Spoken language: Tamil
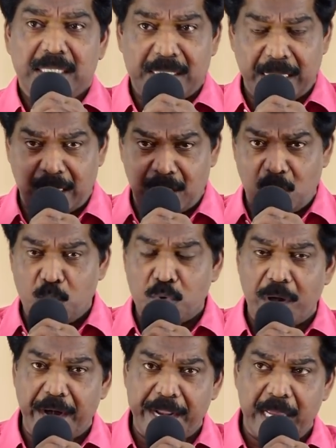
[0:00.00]
சேர்கிறதுக்கு
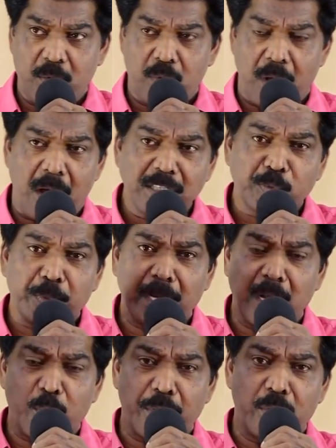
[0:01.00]
முன்னாடி ஒரு
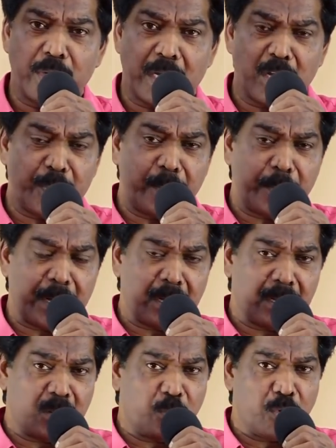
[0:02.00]
ஹாஸ்பிட்டலில் போய் ஒரு ட்ரீட்மெண்ட்
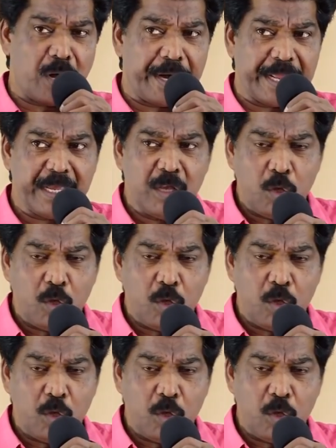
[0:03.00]
பெறுறதுக்கு முன்னாடி